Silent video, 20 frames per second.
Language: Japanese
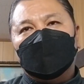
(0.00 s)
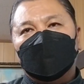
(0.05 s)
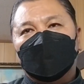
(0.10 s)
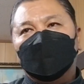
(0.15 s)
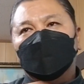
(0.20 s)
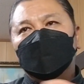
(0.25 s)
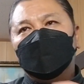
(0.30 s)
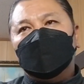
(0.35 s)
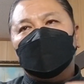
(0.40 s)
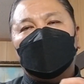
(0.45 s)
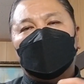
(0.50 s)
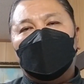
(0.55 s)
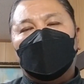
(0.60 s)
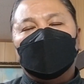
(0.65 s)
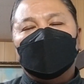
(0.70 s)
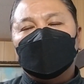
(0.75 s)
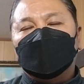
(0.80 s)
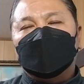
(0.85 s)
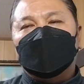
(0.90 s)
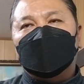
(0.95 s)
そういう店
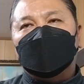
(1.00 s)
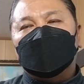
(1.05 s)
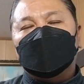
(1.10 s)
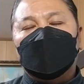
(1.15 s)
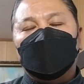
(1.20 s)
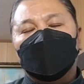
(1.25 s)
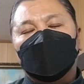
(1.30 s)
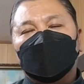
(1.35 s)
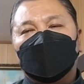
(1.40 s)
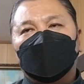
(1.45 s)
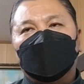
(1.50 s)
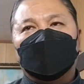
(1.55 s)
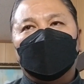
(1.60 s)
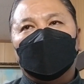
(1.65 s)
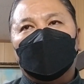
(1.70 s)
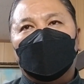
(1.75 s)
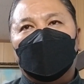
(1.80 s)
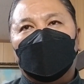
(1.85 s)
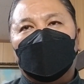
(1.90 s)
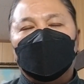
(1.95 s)
があるって調べるこ
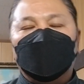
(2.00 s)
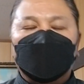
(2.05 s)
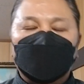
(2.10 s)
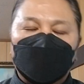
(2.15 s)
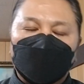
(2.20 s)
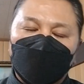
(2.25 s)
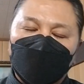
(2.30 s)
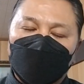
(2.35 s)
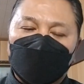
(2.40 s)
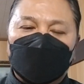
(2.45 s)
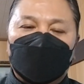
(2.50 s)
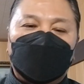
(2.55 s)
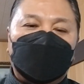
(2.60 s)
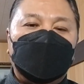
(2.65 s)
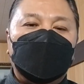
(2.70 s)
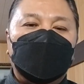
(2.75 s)
とがあの頃はで